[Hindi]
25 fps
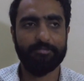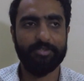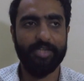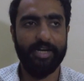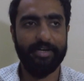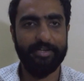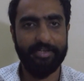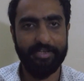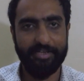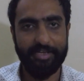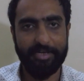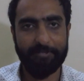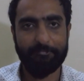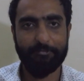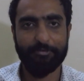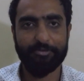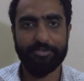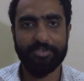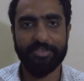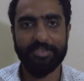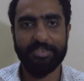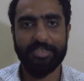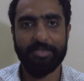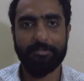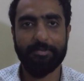राइडें कम
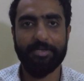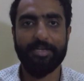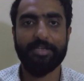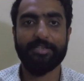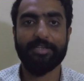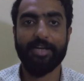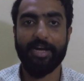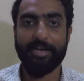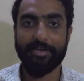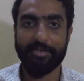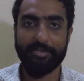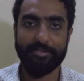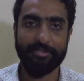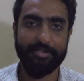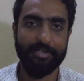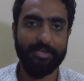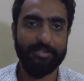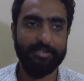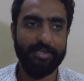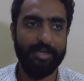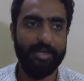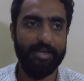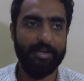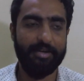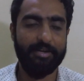होती थी मेरा टारगेट रह
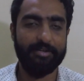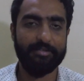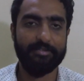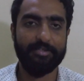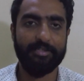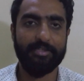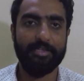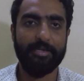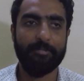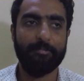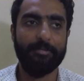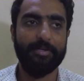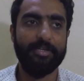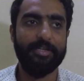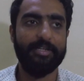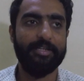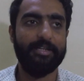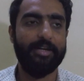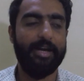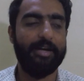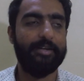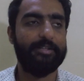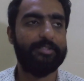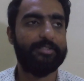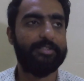जाया करता था मेरी
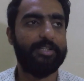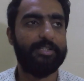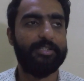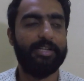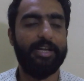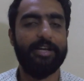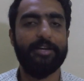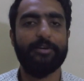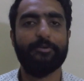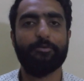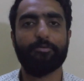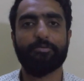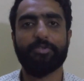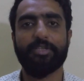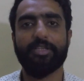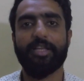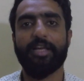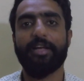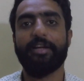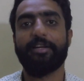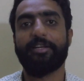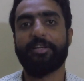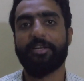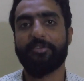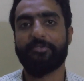राइड्स का टारगेट होता
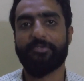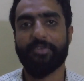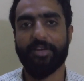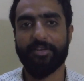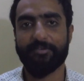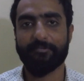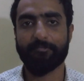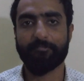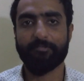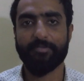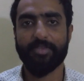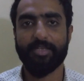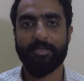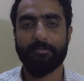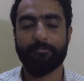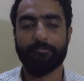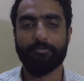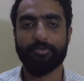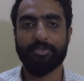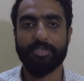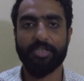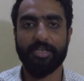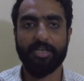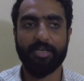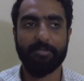था एट्टी फाइव
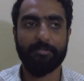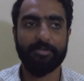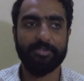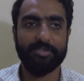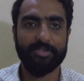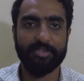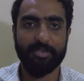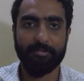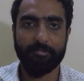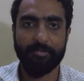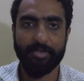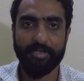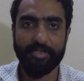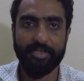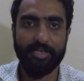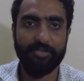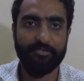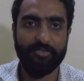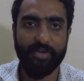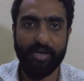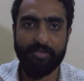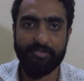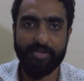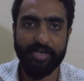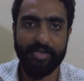मुझे कम अज़ कम एट्टी
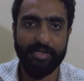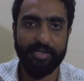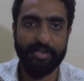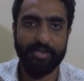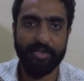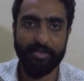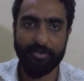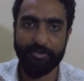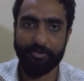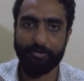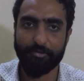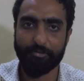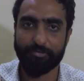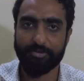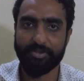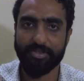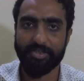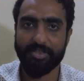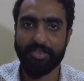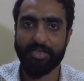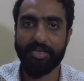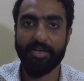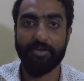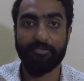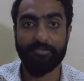फाइव राइडें करनी
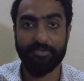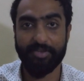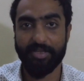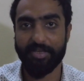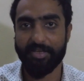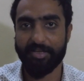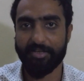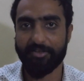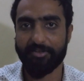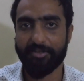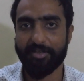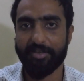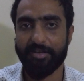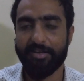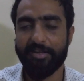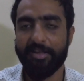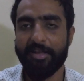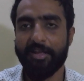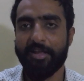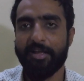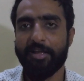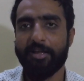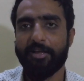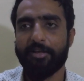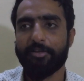होती थी हफ्ते के अंदर
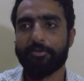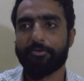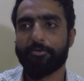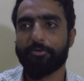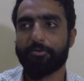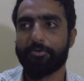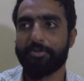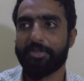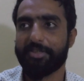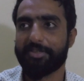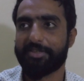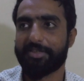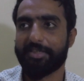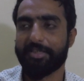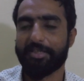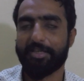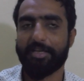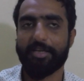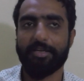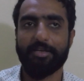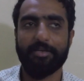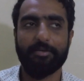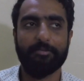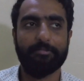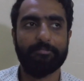तो जैसे
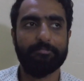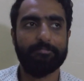कि